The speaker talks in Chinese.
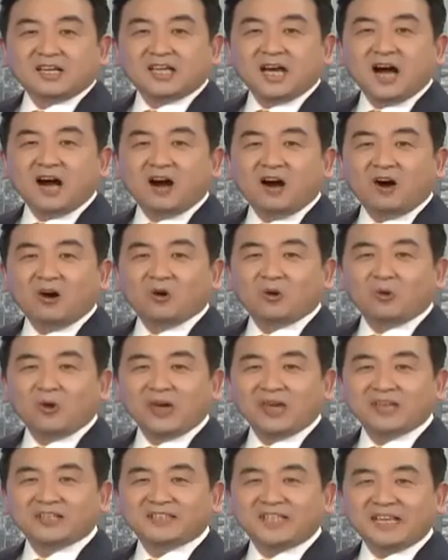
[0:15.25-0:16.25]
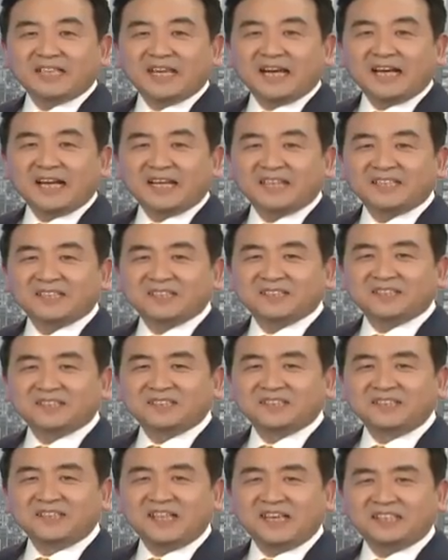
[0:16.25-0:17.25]
大家好，欢迎大家来到
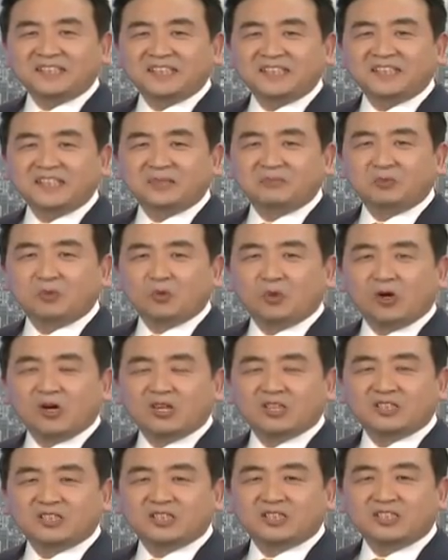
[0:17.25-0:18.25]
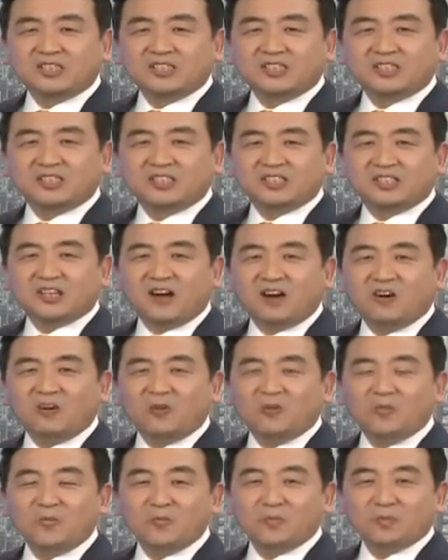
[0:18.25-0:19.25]
今日点击节目，我是石
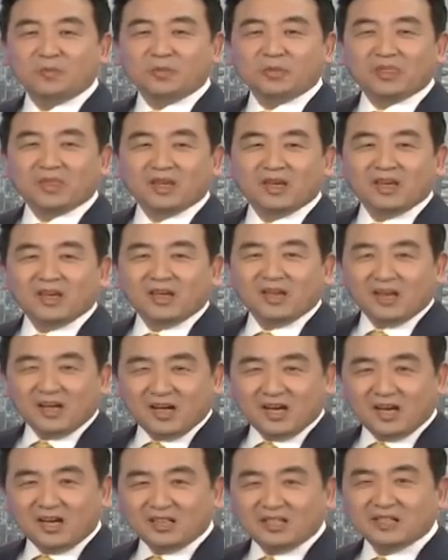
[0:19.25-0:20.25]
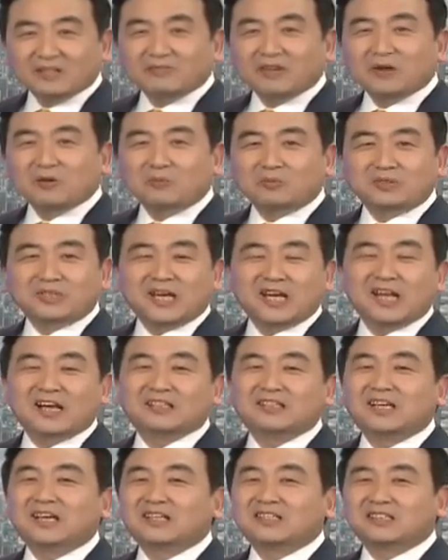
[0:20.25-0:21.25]
涛。因为我们
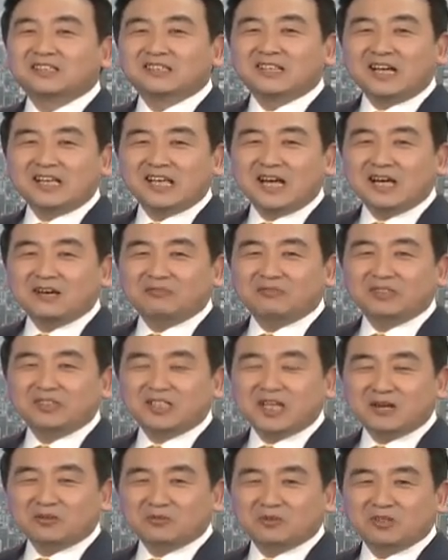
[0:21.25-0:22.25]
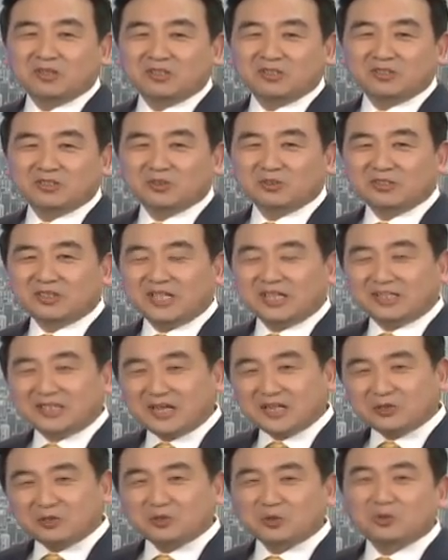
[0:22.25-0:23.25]
前两天跟大家分享过，就
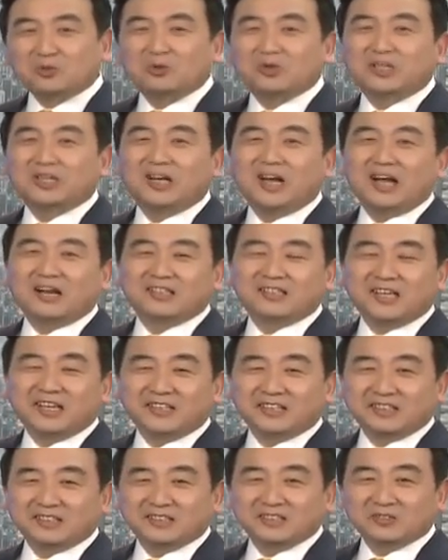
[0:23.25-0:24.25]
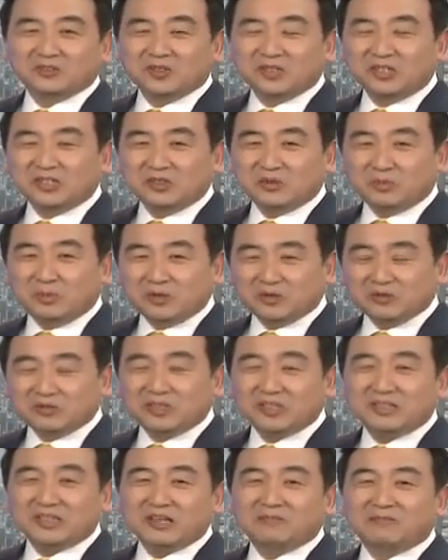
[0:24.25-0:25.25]
简单说过一两个电影，所以有
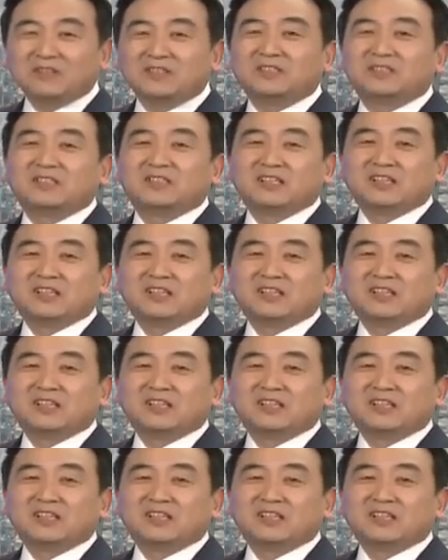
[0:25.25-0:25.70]
朋友也在问，